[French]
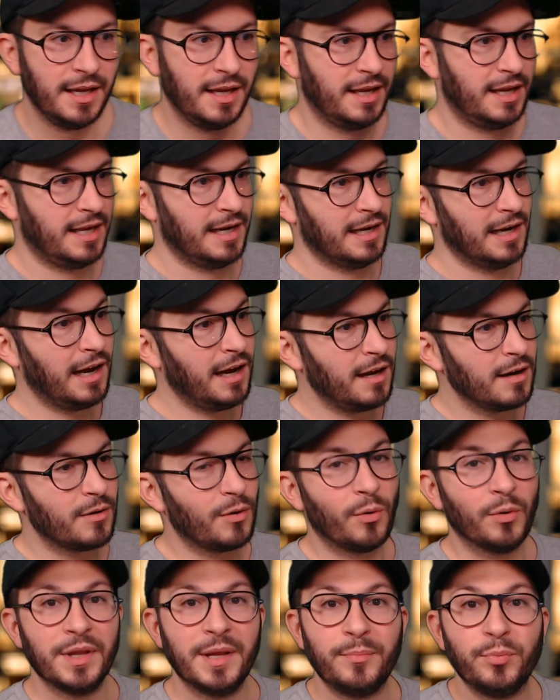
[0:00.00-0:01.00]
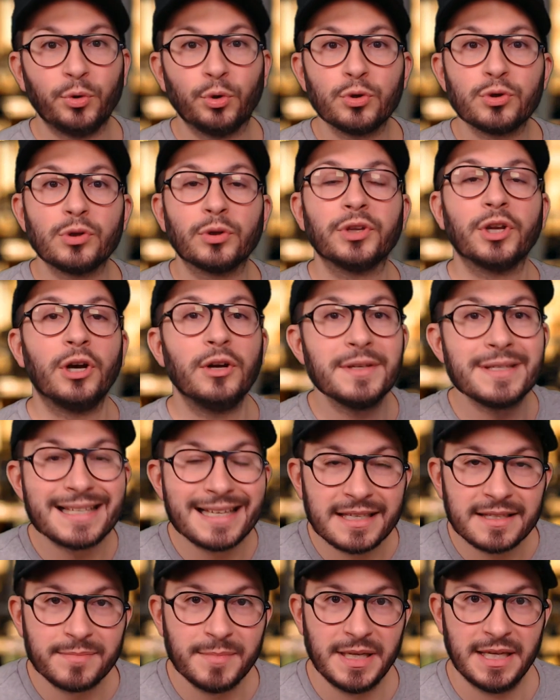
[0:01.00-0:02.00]
et là, on est plutôt sur
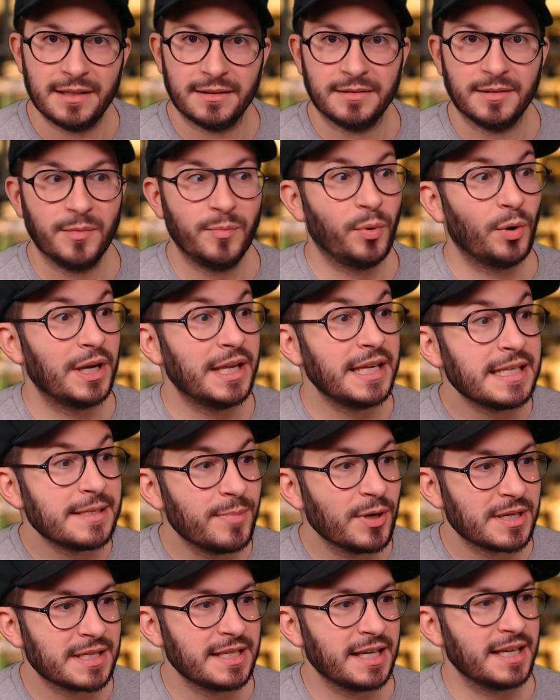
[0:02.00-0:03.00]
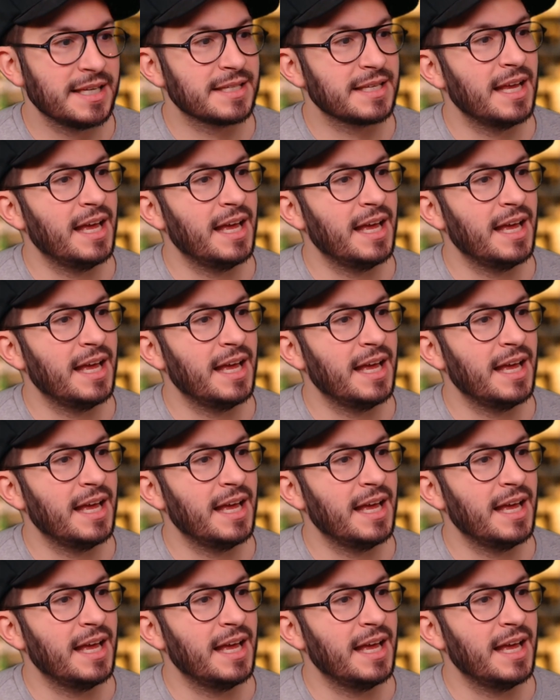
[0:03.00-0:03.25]
37 000 pour les Xbox Series.